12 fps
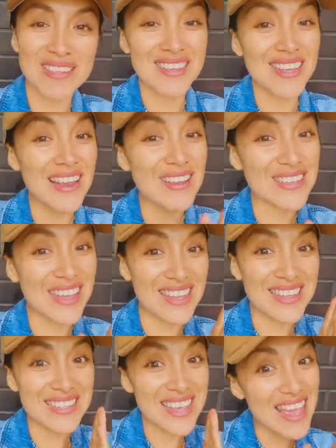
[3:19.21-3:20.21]
Así que los que
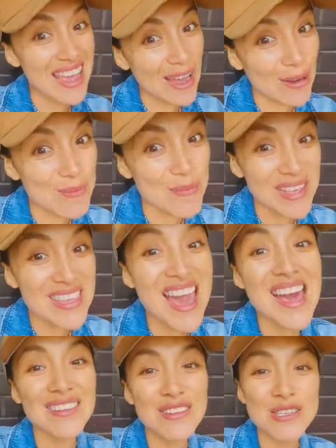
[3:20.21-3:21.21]
deseen
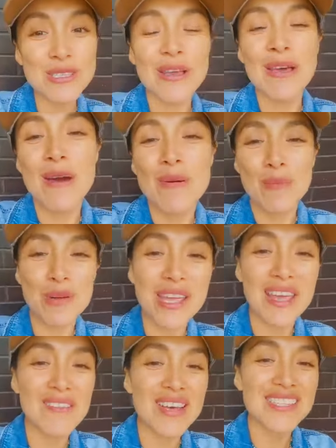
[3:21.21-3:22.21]
acompañarnos,
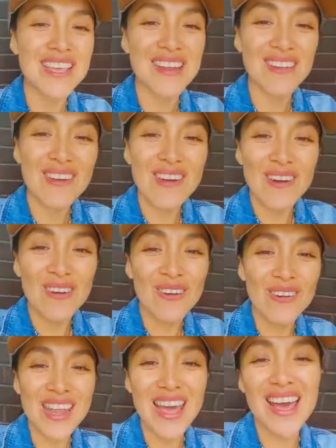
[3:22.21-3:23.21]
porque va a ser
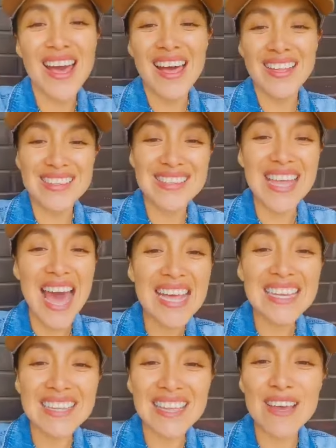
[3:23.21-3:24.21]
una
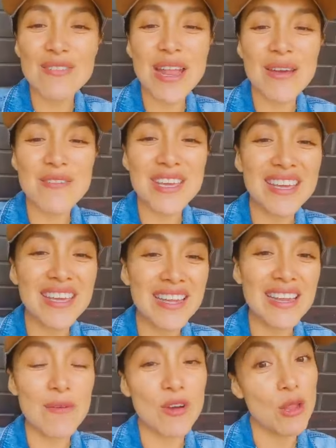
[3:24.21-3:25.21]
tarde, una
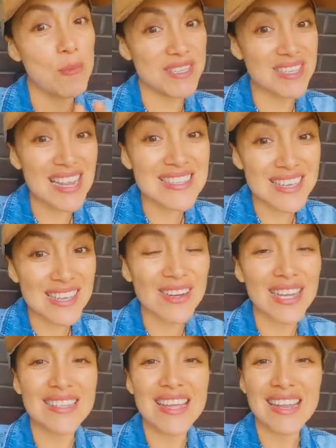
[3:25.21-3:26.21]
vigilia, bueno, empieza a las 5
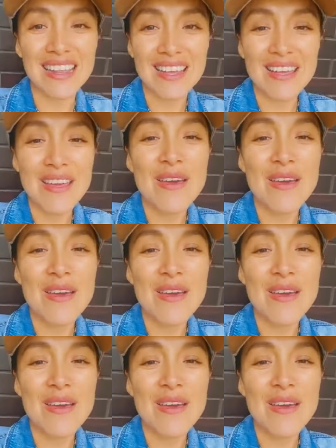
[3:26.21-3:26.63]
de la tarde,